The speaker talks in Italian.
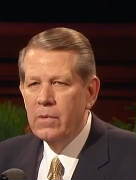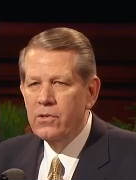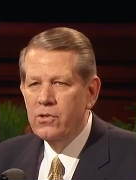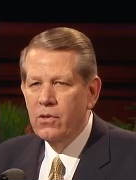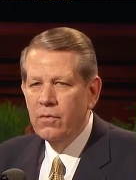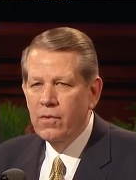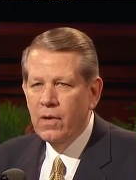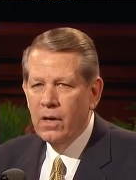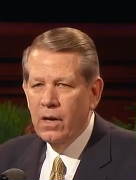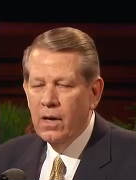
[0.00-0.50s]

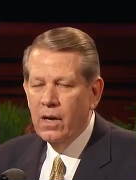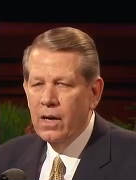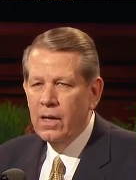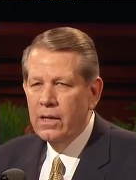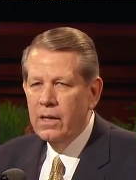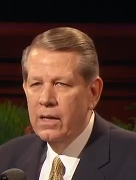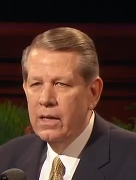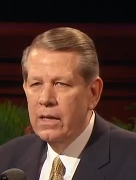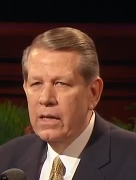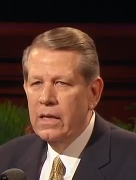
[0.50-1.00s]
sono creati a
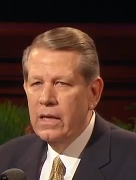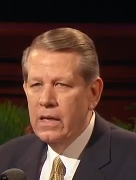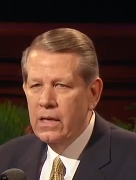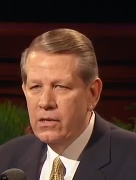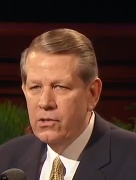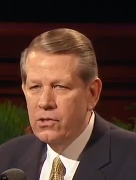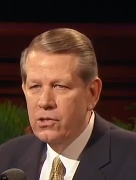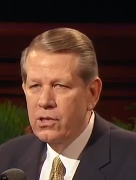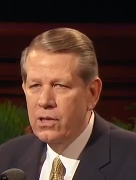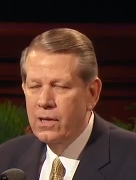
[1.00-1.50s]
immagine di
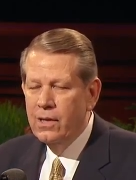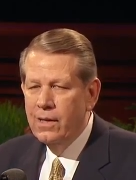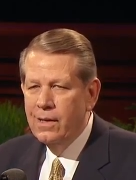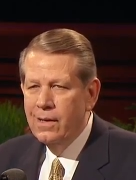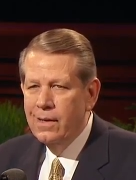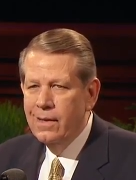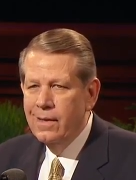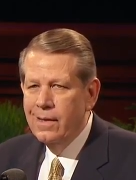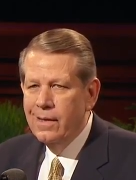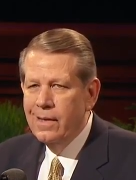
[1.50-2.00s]
Dio.
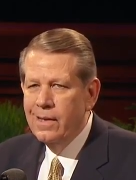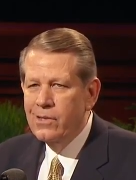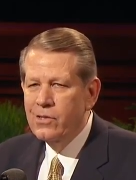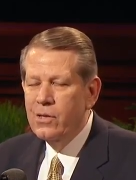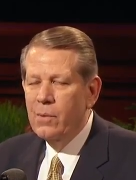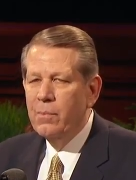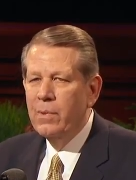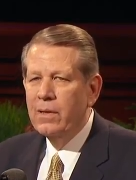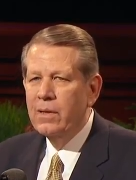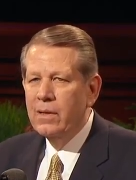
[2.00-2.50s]

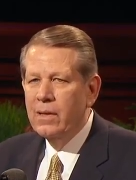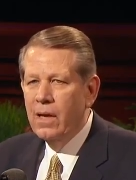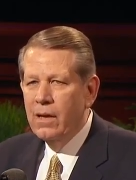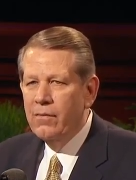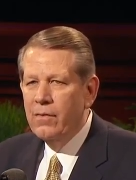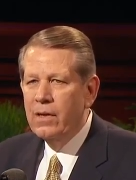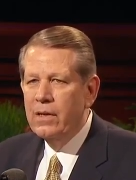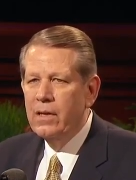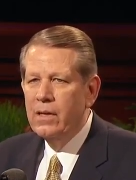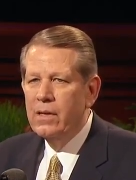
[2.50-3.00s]

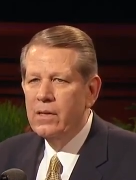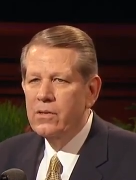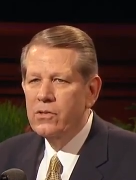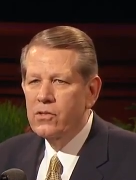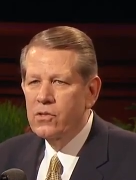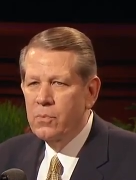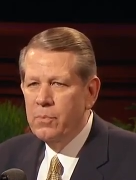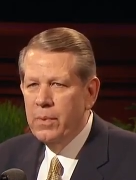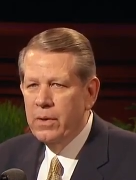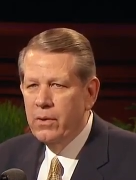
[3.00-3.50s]
Ognuno
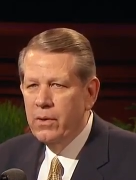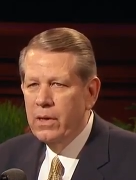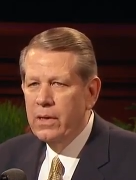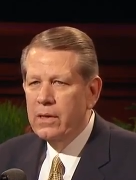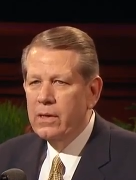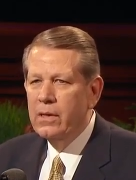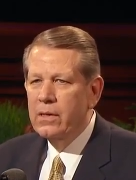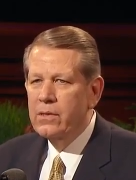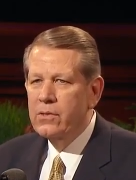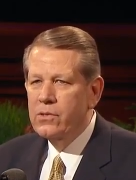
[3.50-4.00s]
di
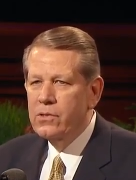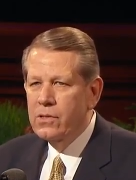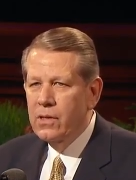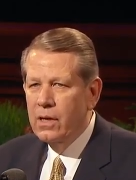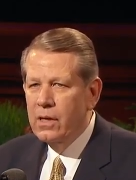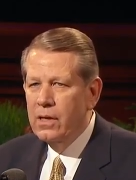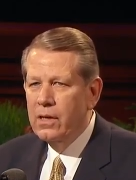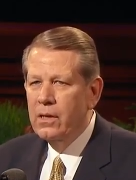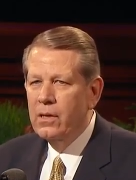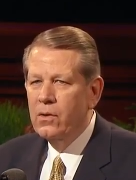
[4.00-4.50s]
essi è un
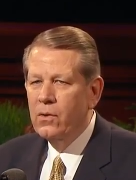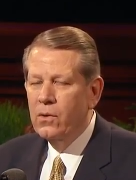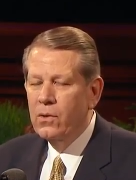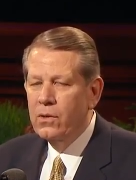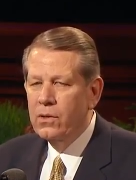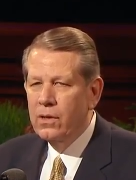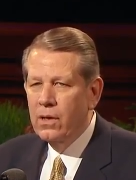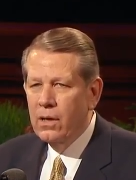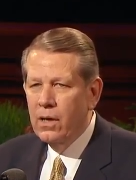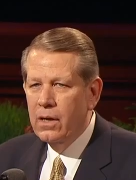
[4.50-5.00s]
benamato
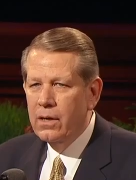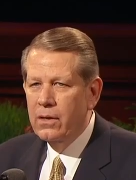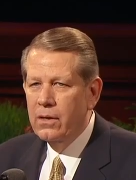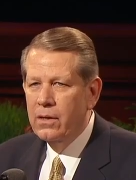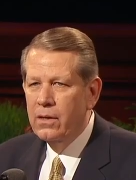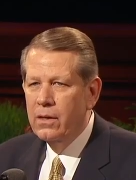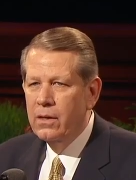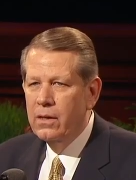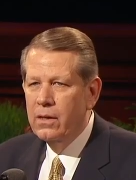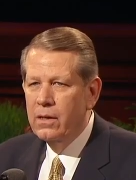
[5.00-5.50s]

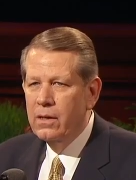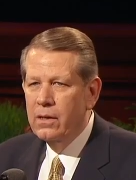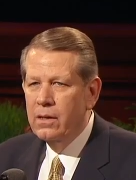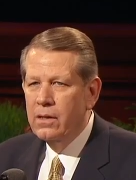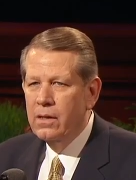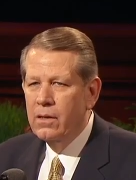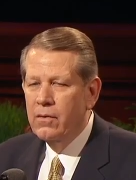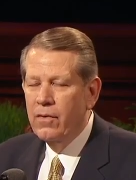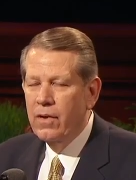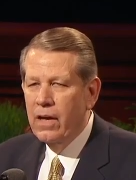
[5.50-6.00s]
figlio o
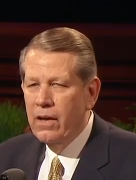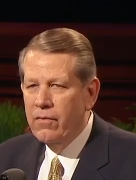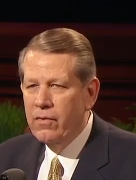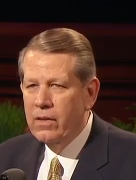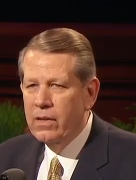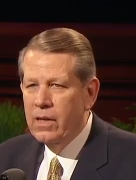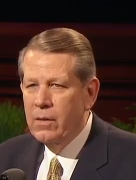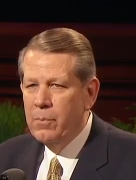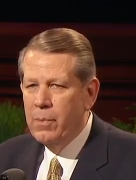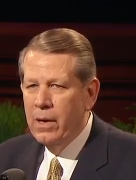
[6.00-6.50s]
figlia di
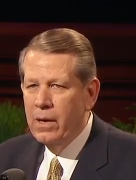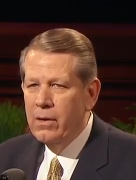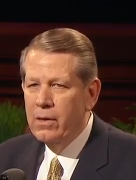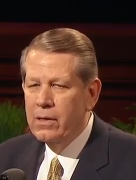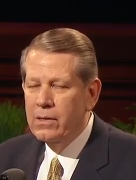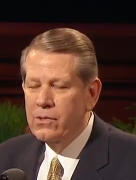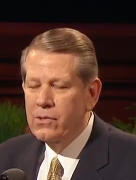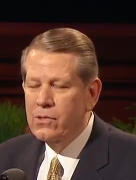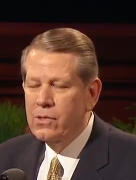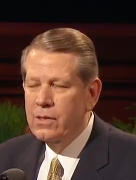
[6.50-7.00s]
spirito
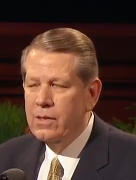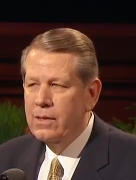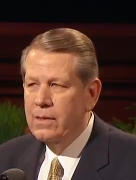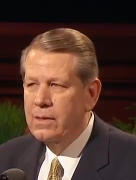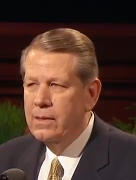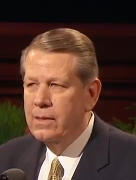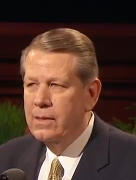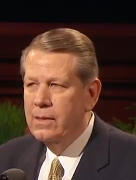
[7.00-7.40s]
di genitori